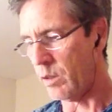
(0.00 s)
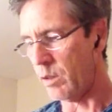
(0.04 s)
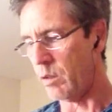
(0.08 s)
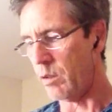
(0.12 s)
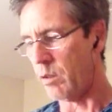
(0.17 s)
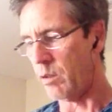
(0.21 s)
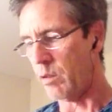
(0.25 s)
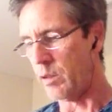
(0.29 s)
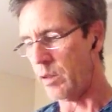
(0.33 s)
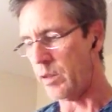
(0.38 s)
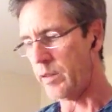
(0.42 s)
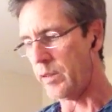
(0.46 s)

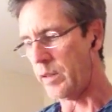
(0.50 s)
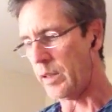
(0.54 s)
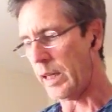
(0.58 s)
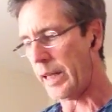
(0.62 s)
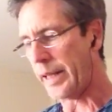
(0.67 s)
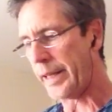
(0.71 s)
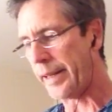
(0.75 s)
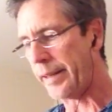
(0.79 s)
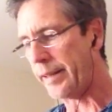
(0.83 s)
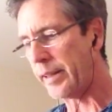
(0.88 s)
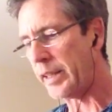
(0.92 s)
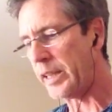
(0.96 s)
euh, et c'est la
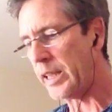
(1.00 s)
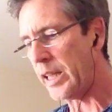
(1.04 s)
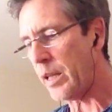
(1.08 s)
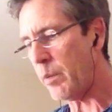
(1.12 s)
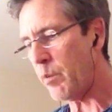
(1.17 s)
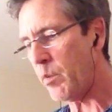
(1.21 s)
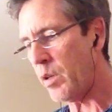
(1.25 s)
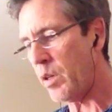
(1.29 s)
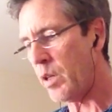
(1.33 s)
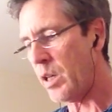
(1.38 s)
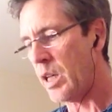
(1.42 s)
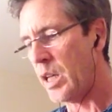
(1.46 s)

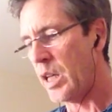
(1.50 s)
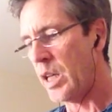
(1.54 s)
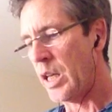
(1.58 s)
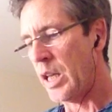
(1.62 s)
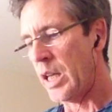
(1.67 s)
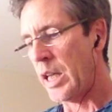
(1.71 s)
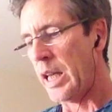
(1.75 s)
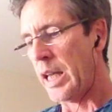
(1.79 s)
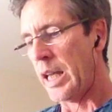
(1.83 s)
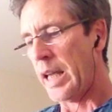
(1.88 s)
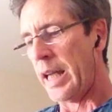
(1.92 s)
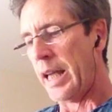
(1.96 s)
quatrième.
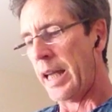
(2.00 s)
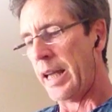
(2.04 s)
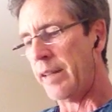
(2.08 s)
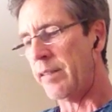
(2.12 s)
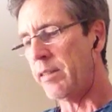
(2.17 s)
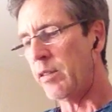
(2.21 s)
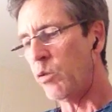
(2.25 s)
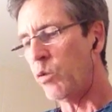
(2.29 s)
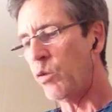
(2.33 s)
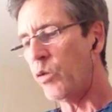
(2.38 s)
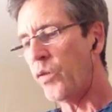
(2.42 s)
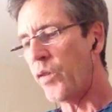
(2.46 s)
Et
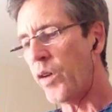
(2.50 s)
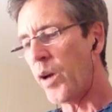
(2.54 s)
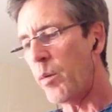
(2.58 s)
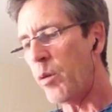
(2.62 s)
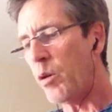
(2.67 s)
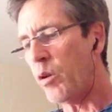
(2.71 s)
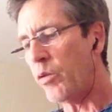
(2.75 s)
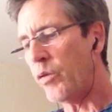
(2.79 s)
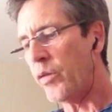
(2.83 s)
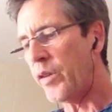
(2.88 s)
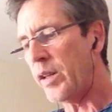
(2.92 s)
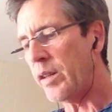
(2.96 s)
c'est une
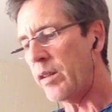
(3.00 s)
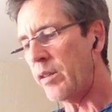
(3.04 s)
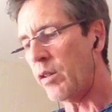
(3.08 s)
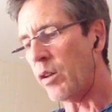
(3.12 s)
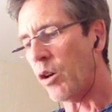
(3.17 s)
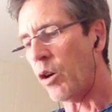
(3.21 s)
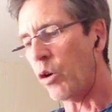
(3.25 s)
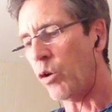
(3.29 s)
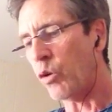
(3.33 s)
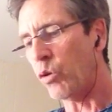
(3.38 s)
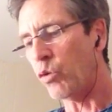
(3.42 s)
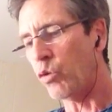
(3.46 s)
fable en fait
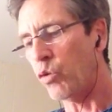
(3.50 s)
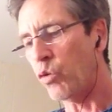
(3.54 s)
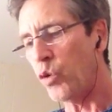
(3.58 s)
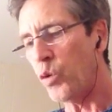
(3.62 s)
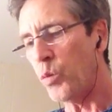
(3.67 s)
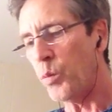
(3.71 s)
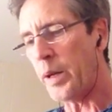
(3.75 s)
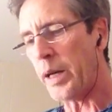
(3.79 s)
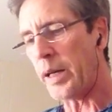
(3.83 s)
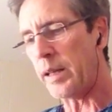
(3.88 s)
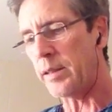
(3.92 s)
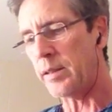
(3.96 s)
en deux
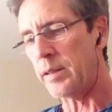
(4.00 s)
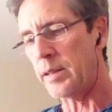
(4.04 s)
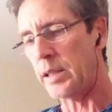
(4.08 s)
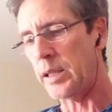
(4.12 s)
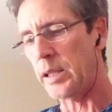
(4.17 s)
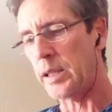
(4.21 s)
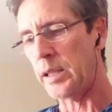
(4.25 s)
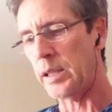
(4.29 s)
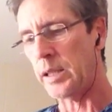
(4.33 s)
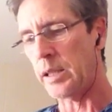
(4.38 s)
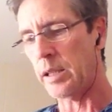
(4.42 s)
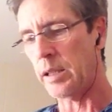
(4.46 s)

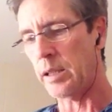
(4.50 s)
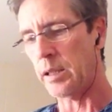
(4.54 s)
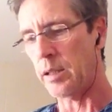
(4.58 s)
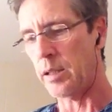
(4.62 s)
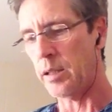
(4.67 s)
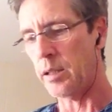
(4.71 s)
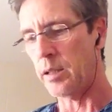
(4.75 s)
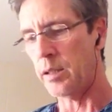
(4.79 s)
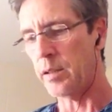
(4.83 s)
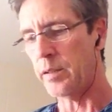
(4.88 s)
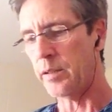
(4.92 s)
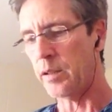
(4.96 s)
parties.
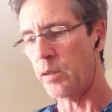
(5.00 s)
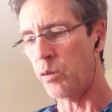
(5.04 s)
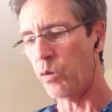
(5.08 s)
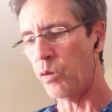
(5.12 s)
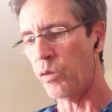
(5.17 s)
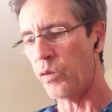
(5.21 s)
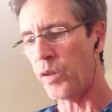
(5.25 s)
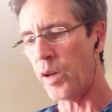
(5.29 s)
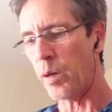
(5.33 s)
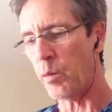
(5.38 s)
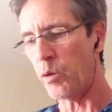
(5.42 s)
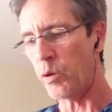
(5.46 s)
c'est une
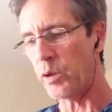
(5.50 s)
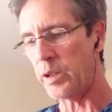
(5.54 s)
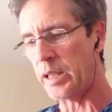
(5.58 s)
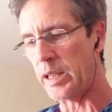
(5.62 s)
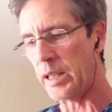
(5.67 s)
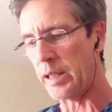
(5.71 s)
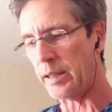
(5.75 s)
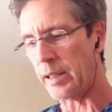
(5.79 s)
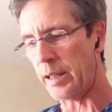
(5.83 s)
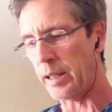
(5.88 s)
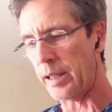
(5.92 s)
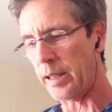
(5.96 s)
fable qui
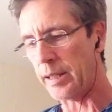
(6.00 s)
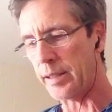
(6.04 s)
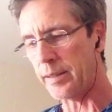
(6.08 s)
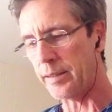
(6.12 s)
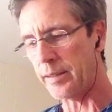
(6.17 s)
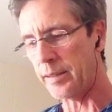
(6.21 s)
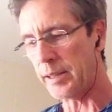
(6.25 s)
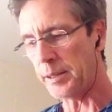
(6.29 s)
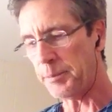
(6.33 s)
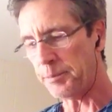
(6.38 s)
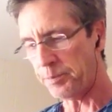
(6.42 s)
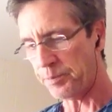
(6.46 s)
est
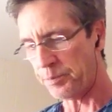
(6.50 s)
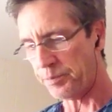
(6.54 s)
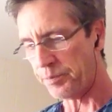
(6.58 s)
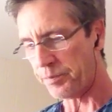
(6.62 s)
adressée